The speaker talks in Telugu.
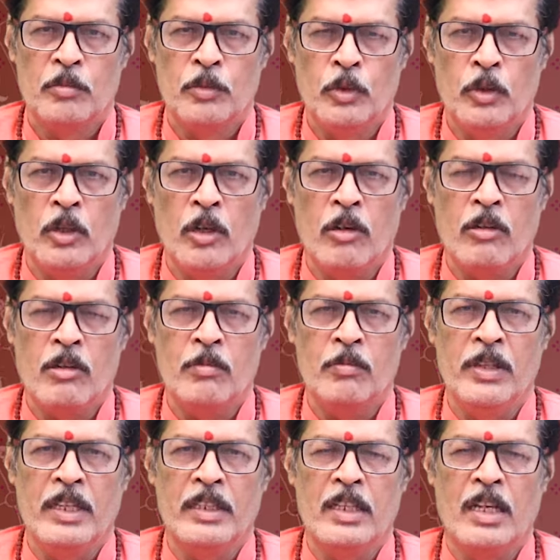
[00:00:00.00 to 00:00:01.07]
భూలోకం
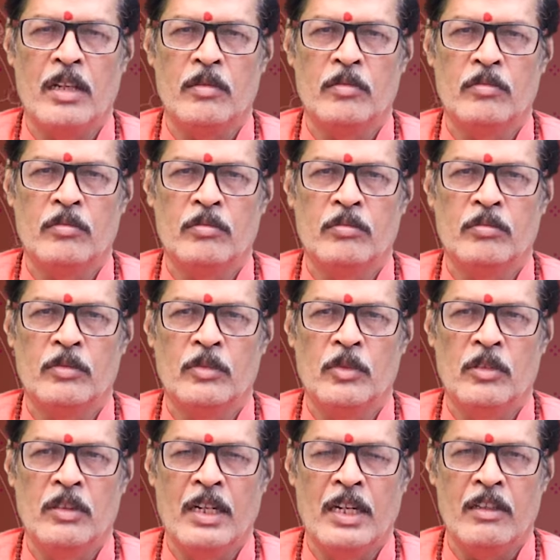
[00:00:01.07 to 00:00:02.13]
మీద
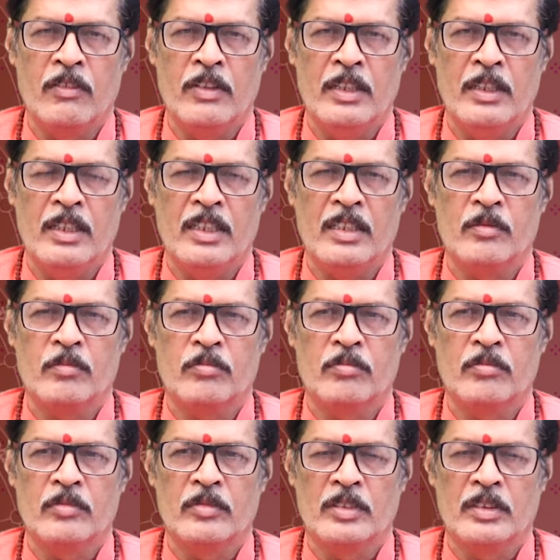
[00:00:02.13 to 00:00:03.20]
ఉన్నటువంటి
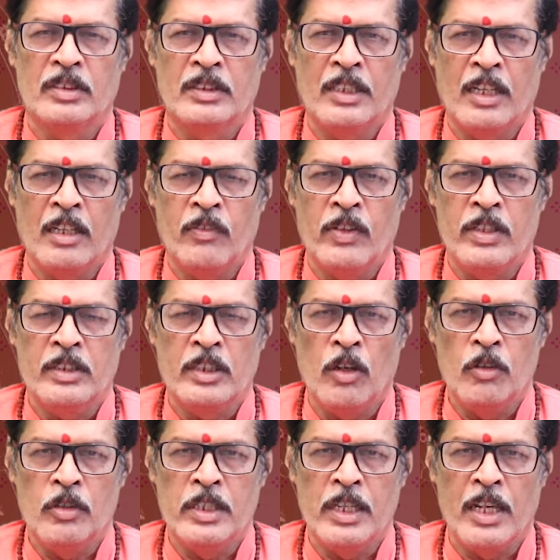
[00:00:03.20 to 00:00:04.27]
సర్వ
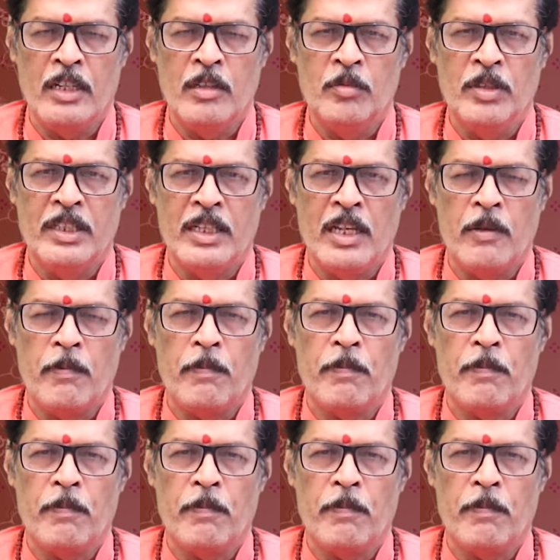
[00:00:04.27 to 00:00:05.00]
సౌఖ్యాల మీద